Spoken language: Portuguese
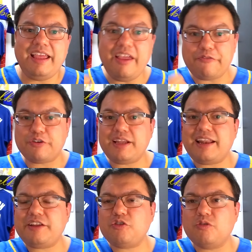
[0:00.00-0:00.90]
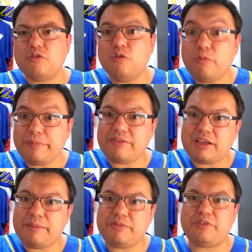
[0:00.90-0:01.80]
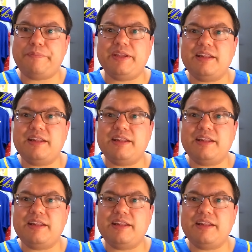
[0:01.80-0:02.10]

e foi eleito o MVP